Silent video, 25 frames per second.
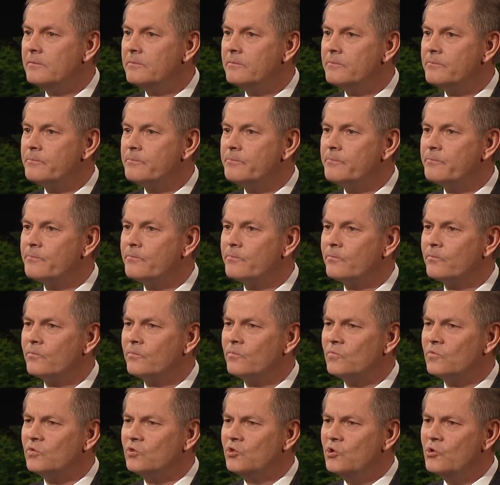无论你
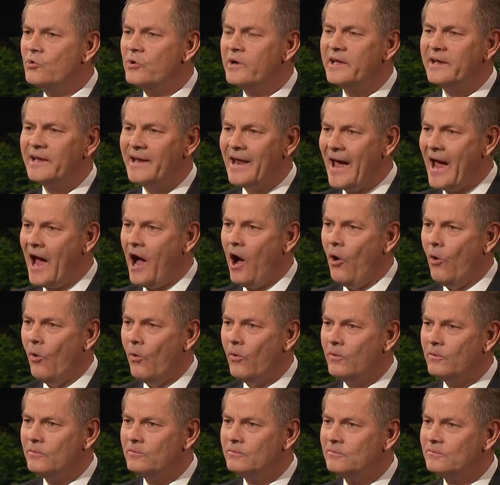受敦促的事情
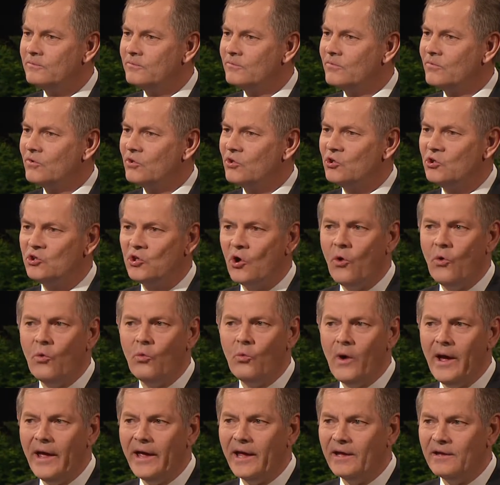是什么，要
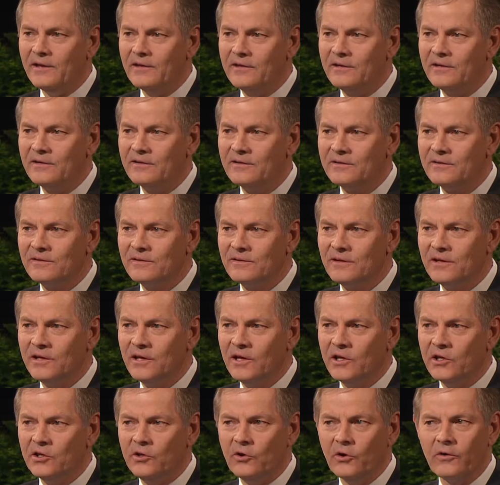立刻行动，
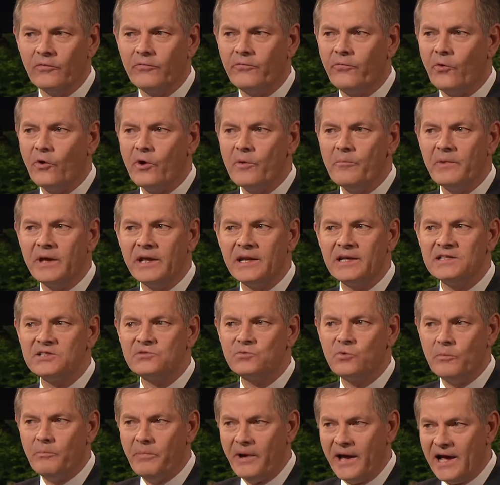现在就去做，
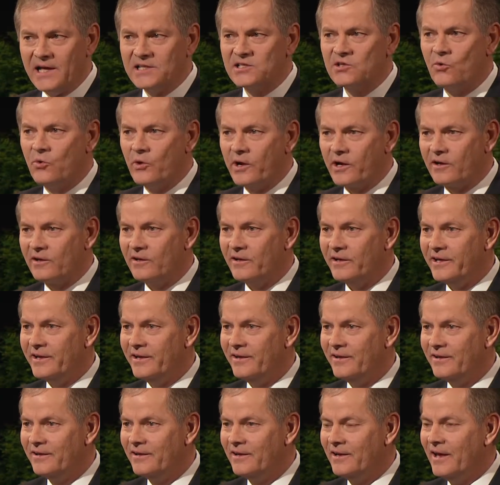不要等待。
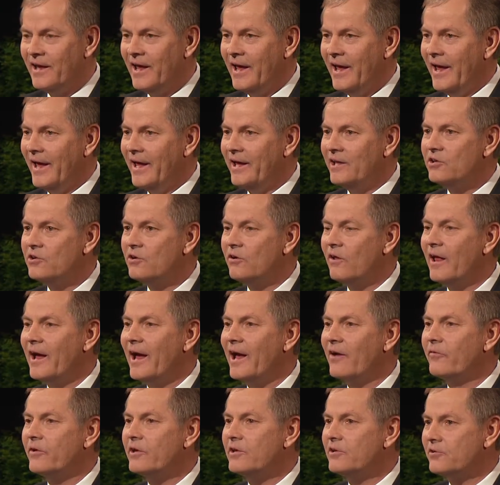你的四分钟
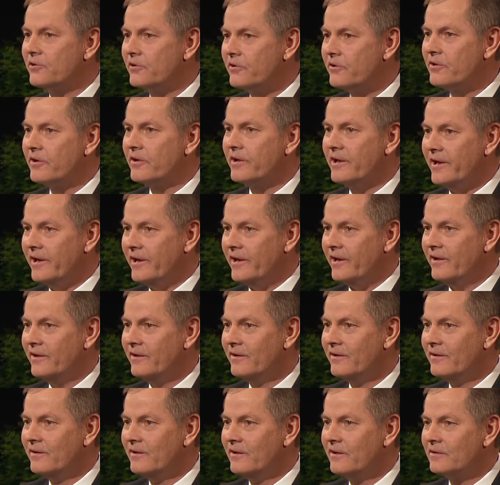很快就会流
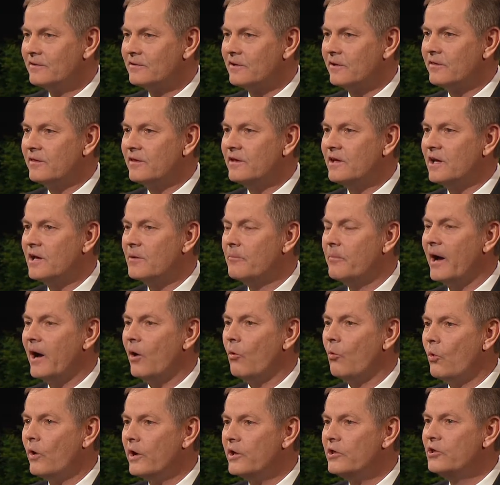逝，而你会
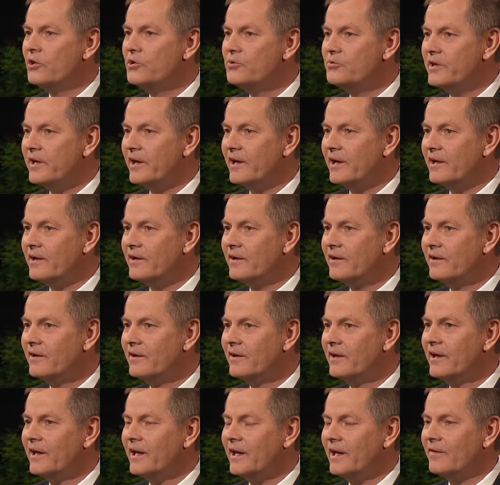在永恒中
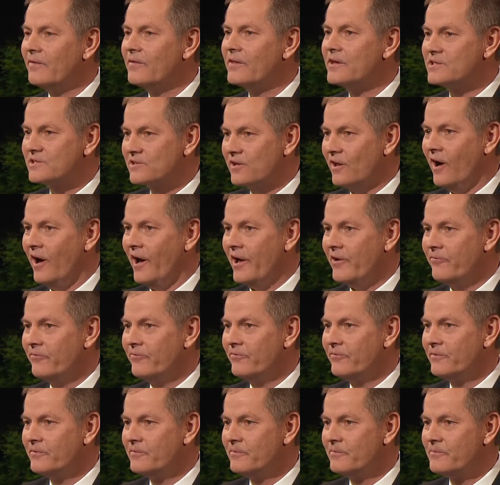回想今生
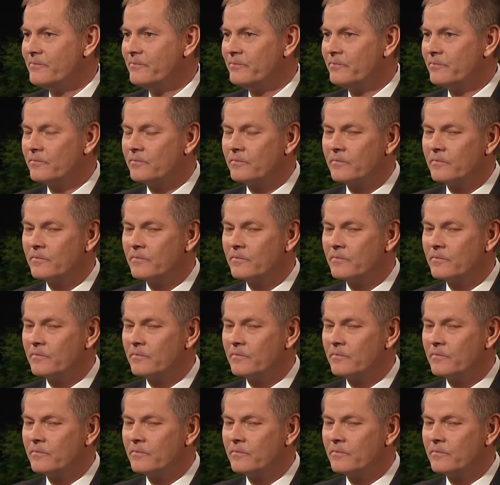做过的事